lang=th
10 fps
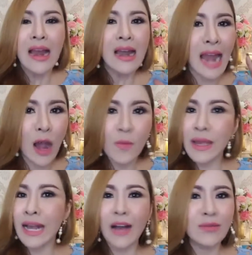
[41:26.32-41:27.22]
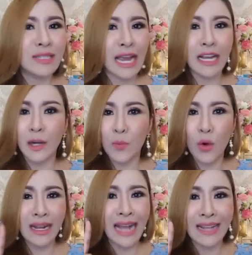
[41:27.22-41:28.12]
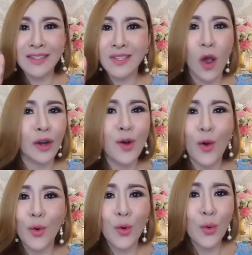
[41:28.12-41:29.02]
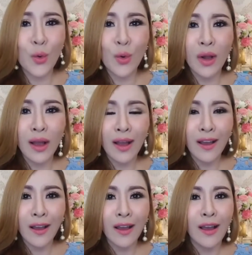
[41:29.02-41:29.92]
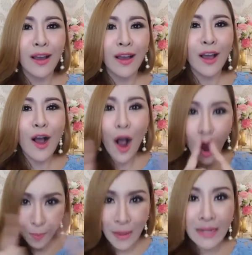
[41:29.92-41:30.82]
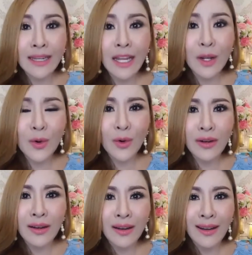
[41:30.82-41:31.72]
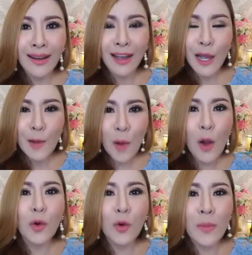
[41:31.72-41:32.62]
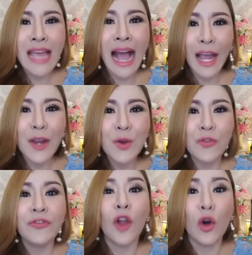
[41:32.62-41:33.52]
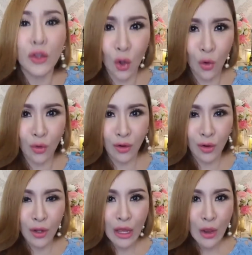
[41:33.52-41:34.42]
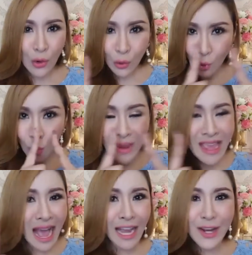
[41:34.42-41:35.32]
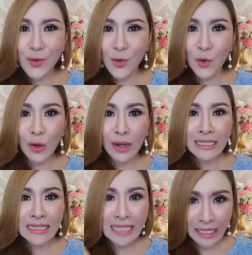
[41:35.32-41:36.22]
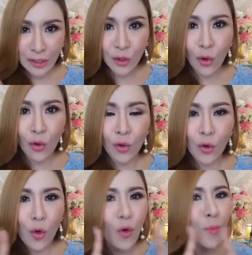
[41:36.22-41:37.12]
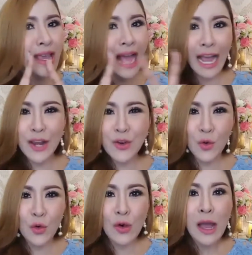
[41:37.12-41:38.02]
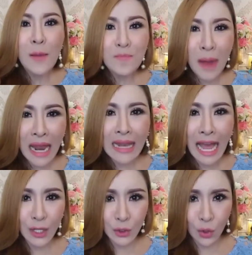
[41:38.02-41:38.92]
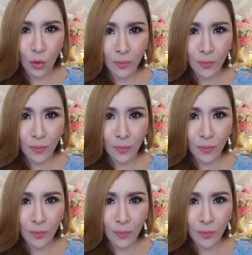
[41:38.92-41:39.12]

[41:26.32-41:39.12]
แล้วไม่เข้าใจกระบวนการสอนของครูออกไปเลยนะลูกเพราะครูไม่อยากให้หนูโฟลว์ตกครูไม่อยากให้หนูจิตตกครูไม่อยากให้หนูพลังตก